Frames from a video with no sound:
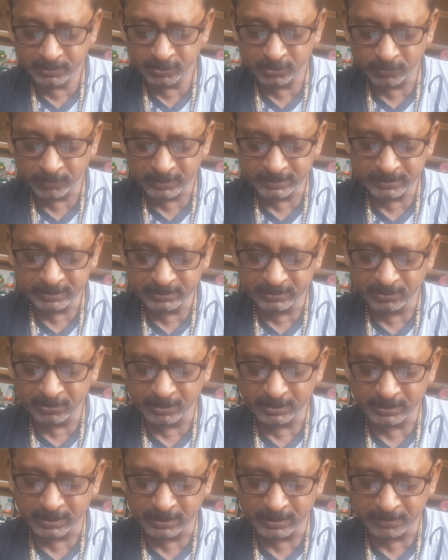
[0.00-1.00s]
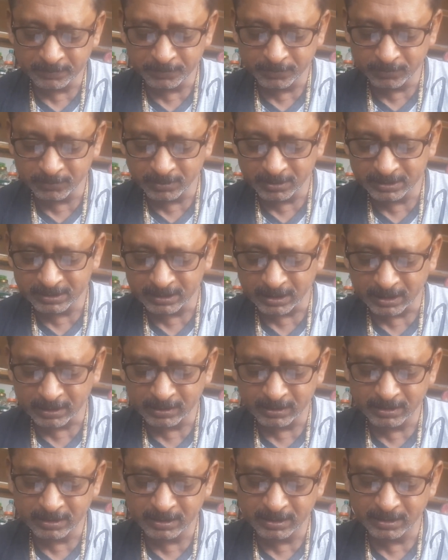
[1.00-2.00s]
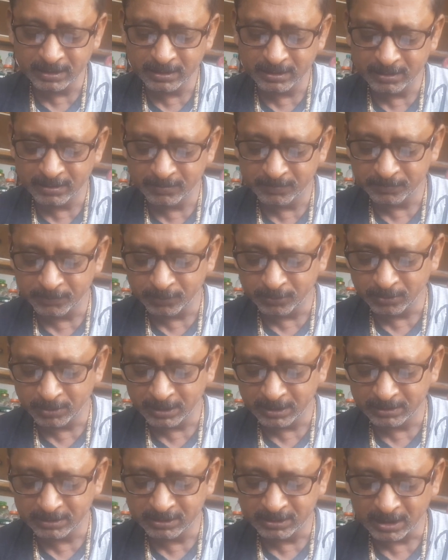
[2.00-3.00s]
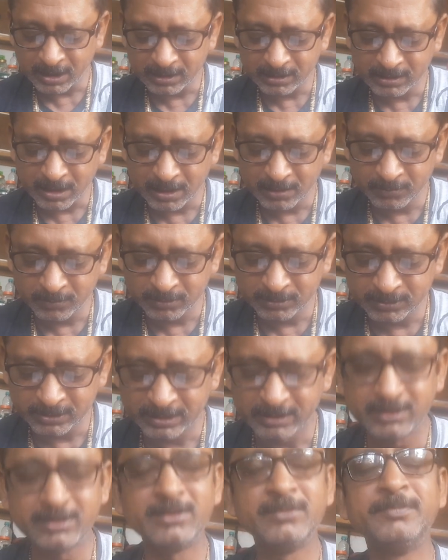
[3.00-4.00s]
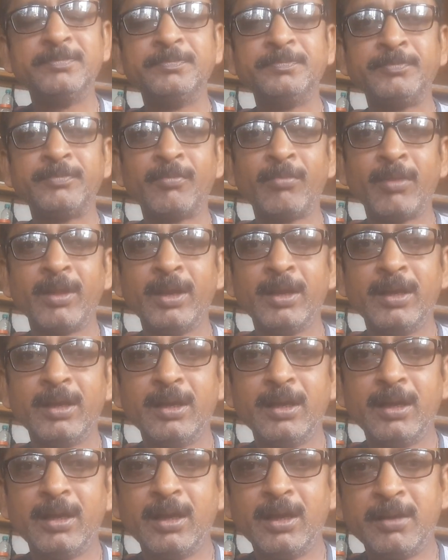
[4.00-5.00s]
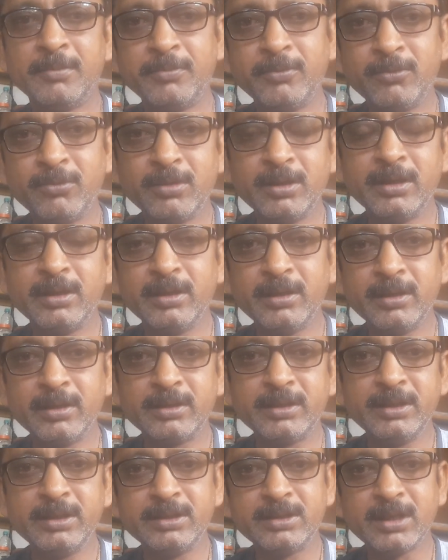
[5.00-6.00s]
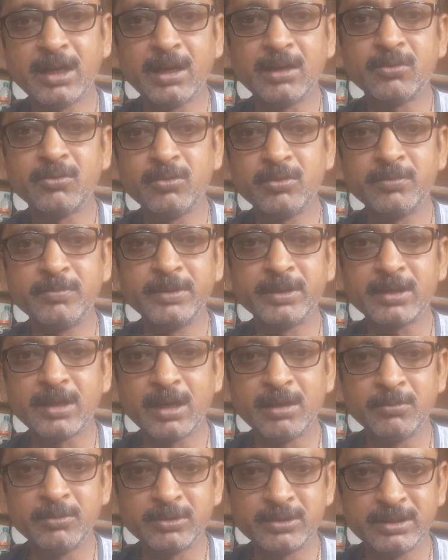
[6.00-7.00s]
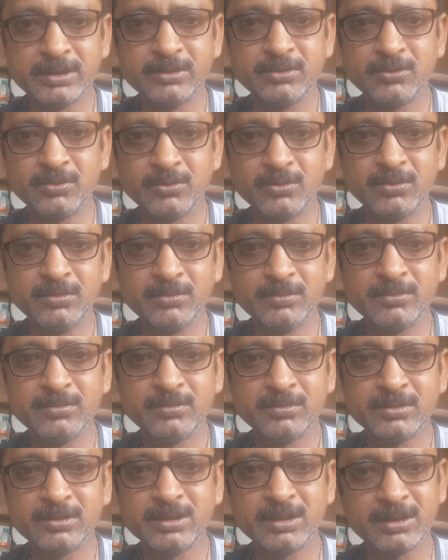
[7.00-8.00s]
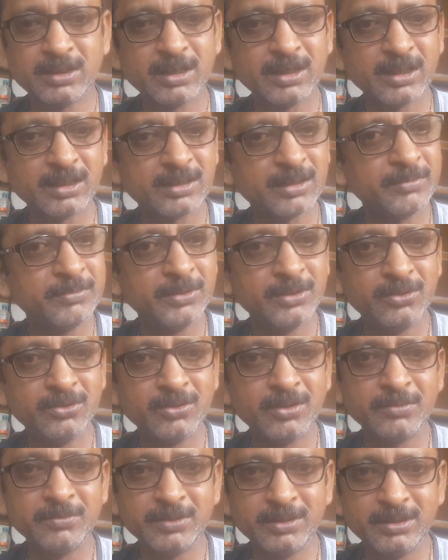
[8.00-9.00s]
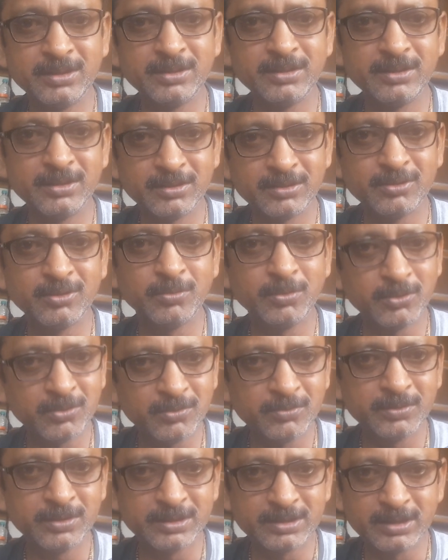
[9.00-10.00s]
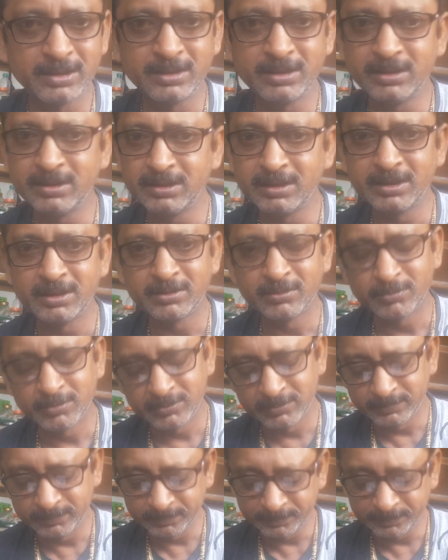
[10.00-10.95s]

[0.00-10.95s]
সুভাষিস রায় দাদা পুকুরে চার পুকুরের চার কালবসের হ্যাঁ পুকুরে কি চার করবে কালবসের জন্য সেটার একটা ভিডিও আমি দেবো খুব রিসেন্টলি দিয়ে দেবো